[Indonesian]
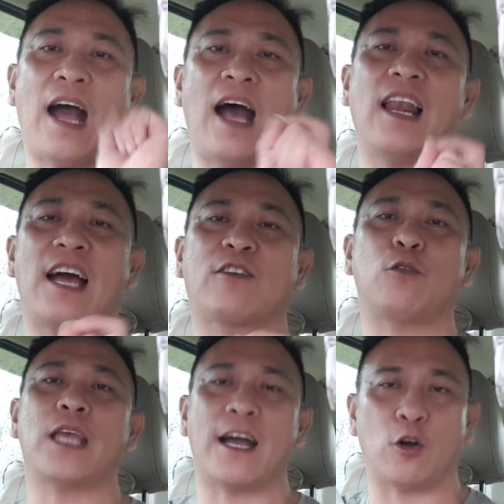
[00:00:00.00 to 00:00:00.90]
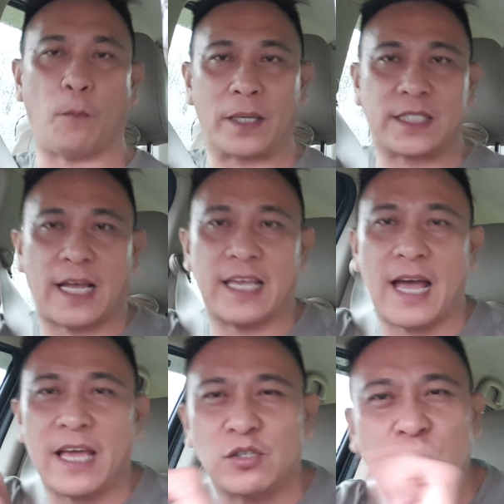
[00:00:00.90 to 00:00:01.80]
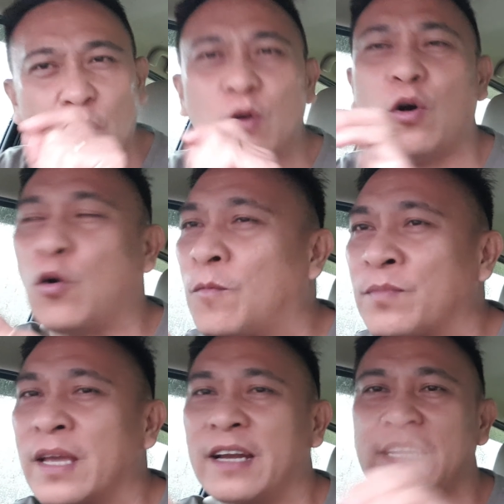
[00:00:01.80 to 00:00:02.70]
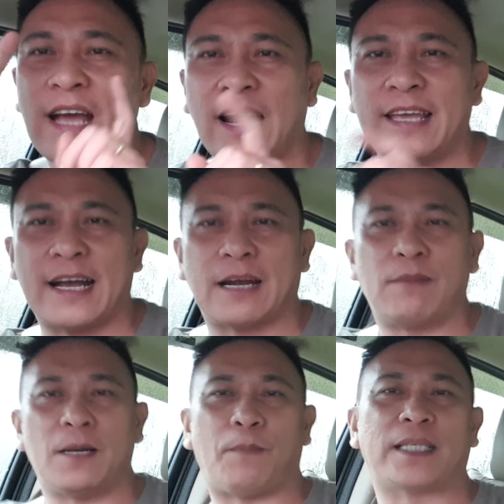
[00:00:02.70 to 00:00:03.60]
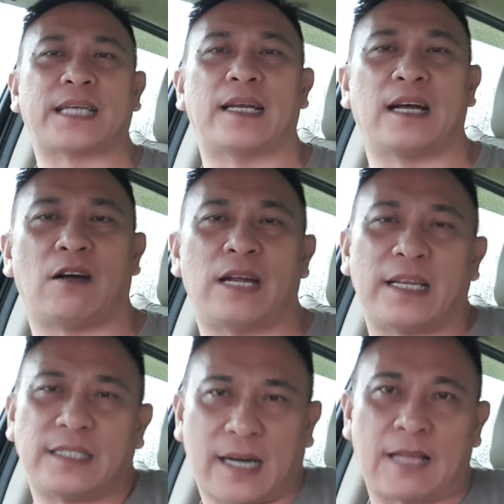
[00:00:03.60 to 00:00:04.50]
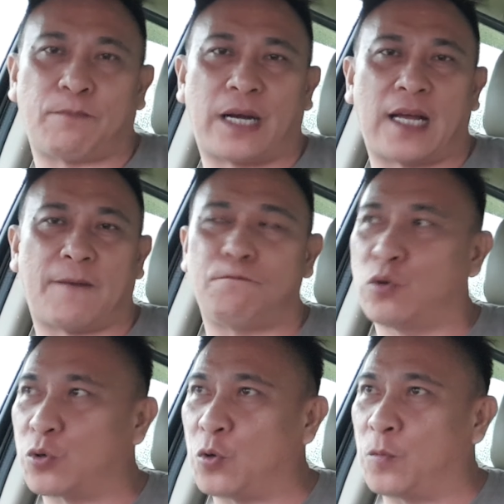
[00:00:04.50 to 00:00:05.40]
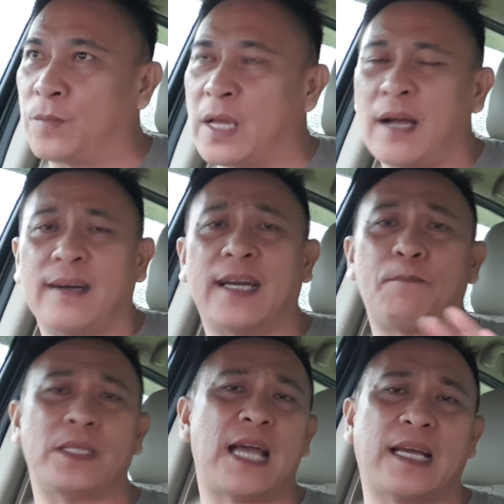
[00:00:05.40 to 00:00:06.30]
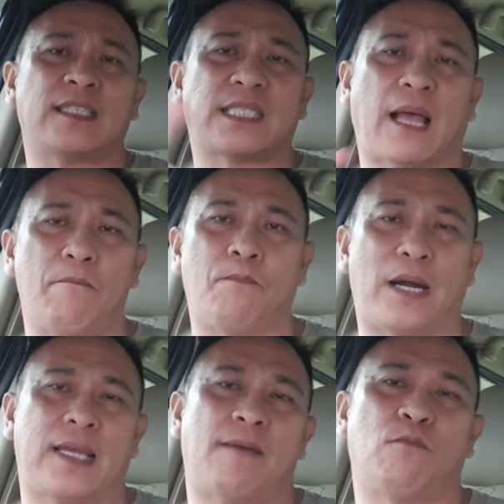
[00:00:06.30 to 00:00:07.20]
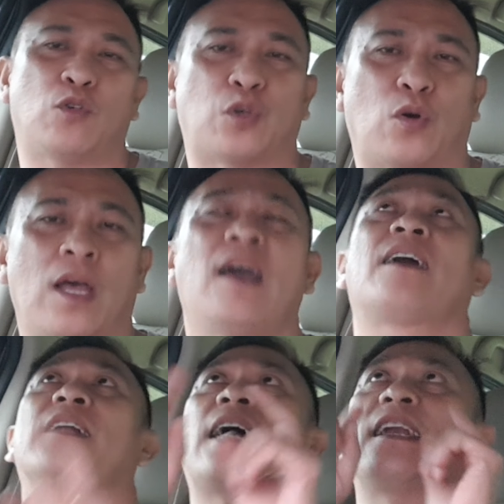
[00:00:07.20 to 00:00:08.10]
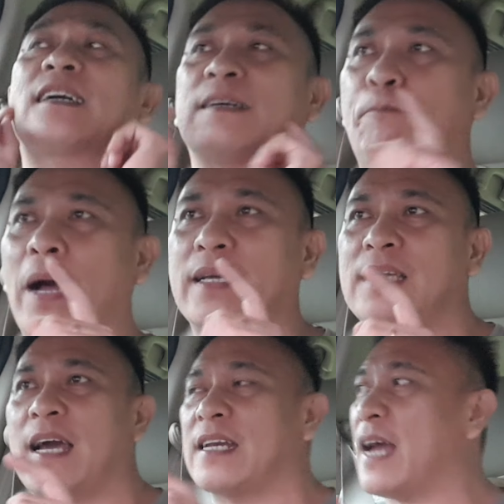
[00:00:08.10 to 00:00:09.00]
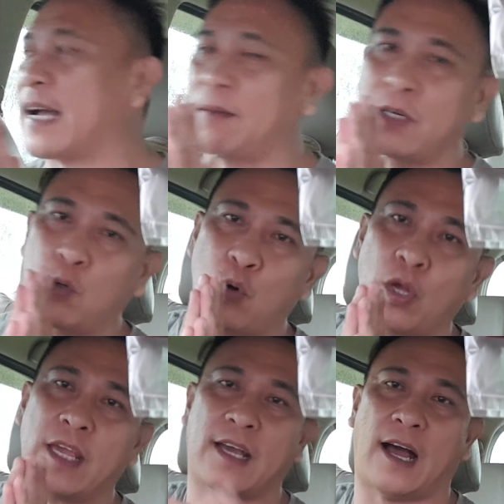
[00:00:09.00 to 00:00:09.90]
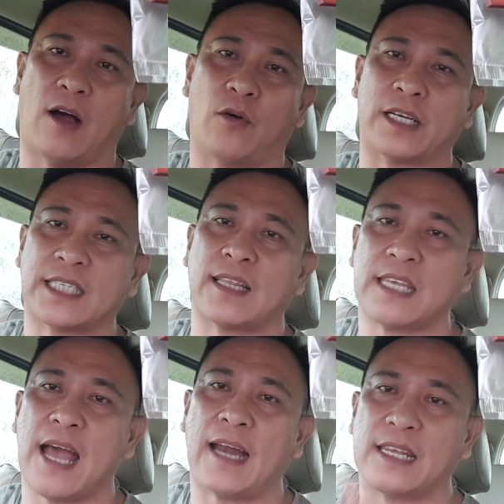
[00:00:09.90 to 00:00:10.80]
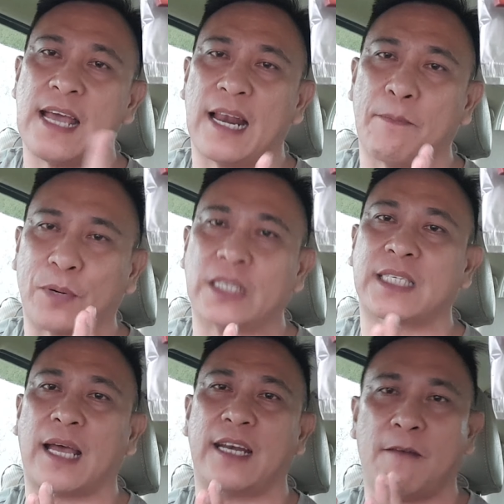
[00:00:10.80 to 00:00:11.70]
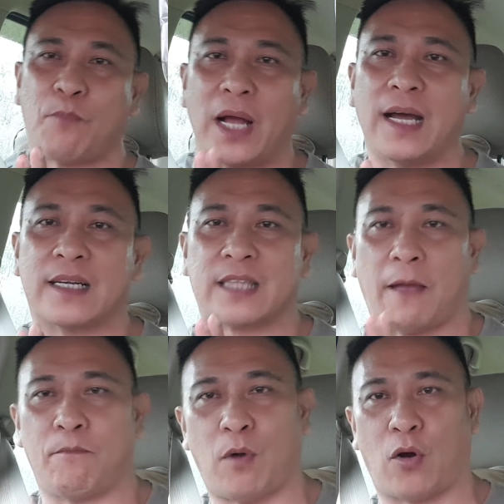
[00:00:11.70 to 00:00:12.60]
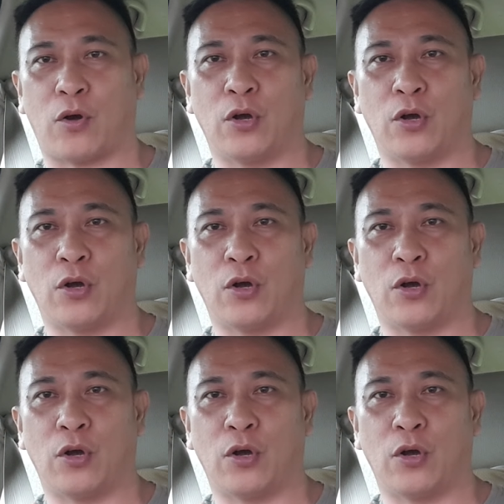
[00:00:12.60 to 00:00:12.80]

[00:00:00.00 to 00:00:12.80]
Allahku yang kupercayai. Sungguh, dialah yang akan melepaskan engkau dari jerat penangkap burung, dari penyakit sampar yang busuk. Dengan kepaknya dia akan menudungi engkau. Kesetiaan ialah perisai dan pagar tembok.